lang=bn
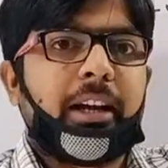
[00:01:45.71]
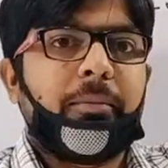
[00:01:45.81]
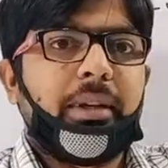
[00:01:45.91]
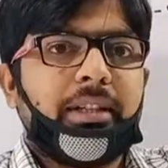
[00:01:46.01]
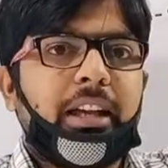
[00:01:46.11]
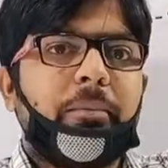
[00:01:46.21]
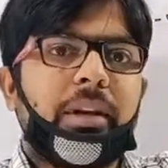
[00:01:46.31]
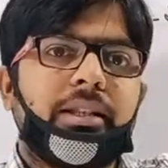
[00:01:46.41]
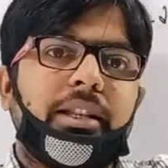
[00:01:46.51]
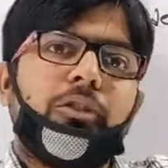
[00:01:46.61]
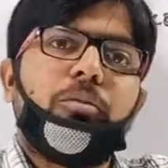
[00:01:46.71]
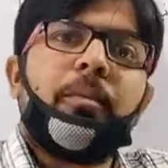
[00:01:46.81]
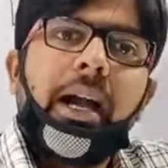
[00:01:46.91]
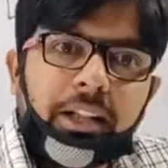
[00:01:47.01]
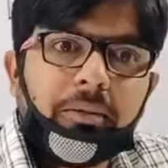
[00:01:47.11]
থাকবে সে বেজ দিয়ে তুমি
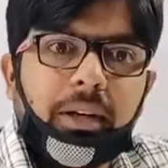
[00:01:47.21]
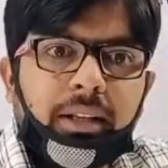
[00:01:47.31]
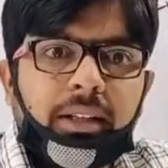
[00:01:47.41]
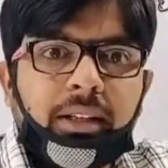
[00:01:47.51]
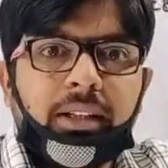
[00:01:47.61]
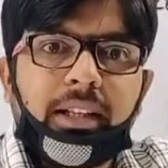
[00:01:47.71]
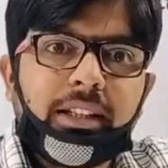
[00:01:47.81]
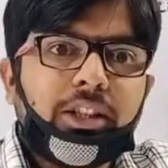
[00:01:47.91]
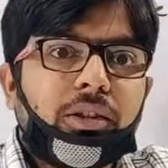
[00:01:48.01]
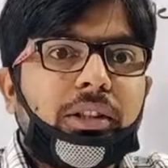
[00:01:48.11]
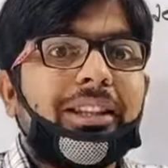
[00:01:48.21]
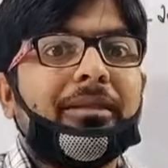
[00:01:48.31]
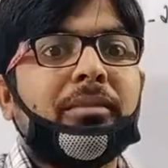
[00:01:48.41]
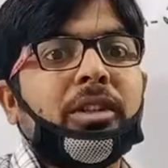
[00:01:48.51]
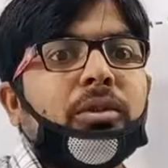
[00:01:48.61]
ভাগ দিবা ঠিক আছে অর্থাৎ
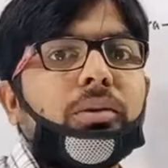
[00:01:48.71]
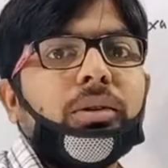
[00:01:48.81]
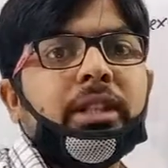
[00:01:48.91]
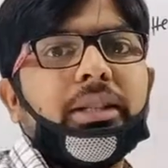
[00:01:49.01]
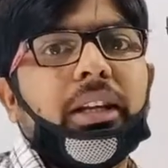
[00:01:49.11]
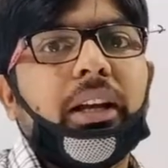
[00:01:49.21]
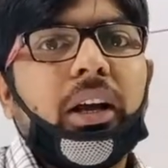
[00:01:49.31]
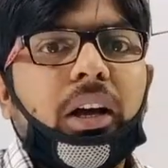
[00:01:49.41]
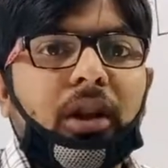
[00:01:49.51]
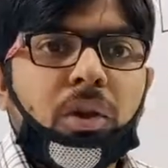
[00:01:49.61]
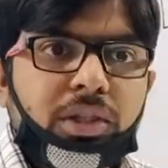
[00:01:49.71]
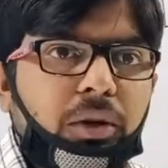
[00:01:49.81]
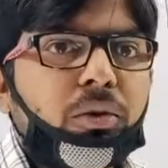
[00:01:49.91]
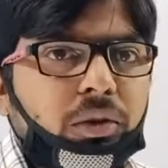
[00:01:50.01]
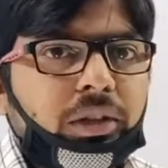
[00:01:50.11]
আমরা ছোটোতে যে
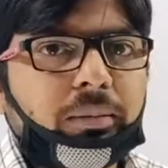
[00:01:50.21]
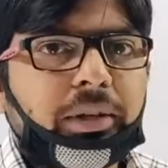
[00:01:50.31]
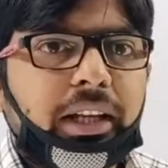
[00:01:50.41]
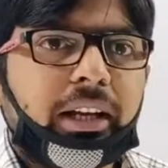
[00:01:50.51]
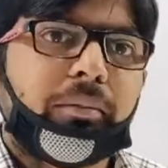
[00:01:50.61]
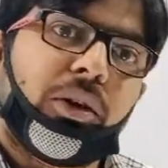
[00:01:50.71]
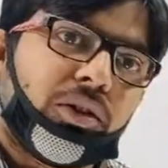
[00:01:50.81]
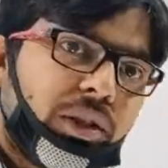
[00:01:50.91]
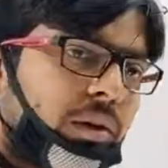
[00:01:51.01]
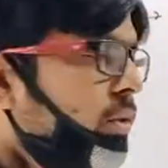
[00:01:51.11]
লসাগু করতাম ঠিক আমরা লসাগু